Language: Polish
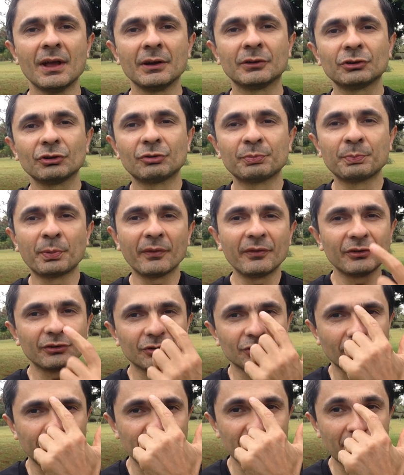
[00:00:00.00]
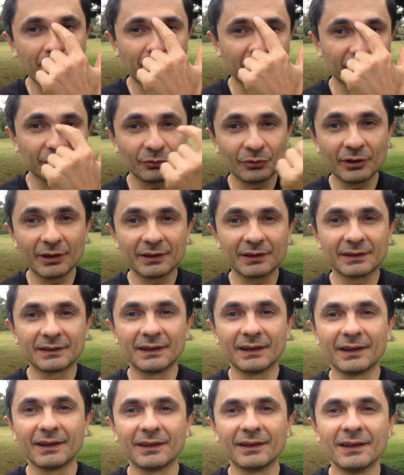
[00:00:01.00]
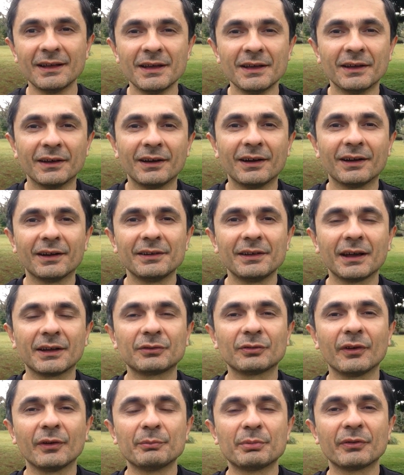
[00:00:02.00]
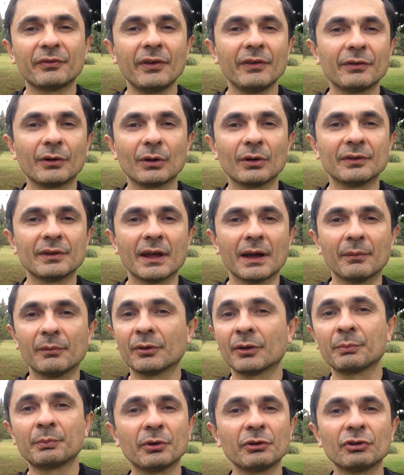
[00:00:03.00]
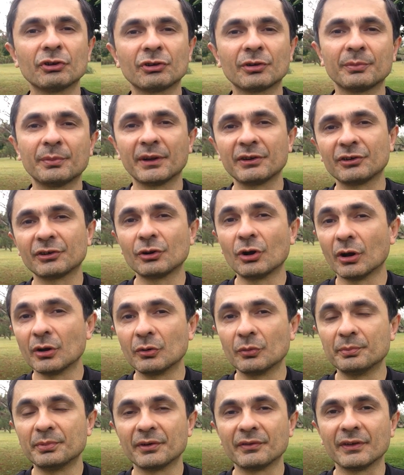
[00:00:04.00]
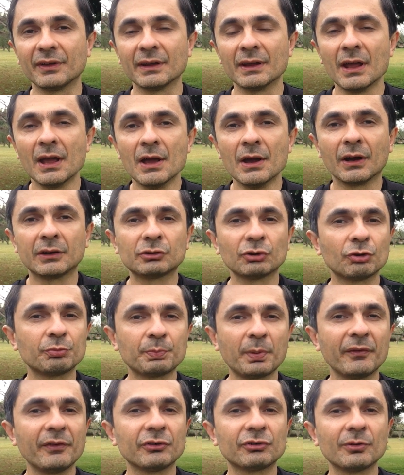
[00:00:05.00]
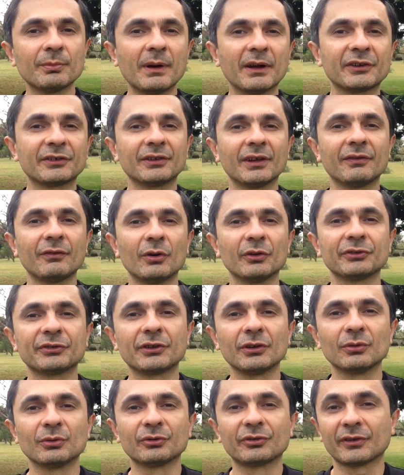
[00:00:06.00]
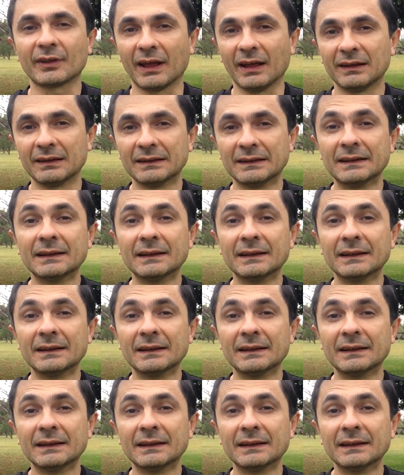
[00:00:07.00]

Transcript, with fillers: Ktoś powie, że Tobie nie pasuje, na, e, e, jak Twoje brwi wyglądają. Zapowiedzisz, że będziesz golił brwi. Ktoś powie, że masz za wąskie usta.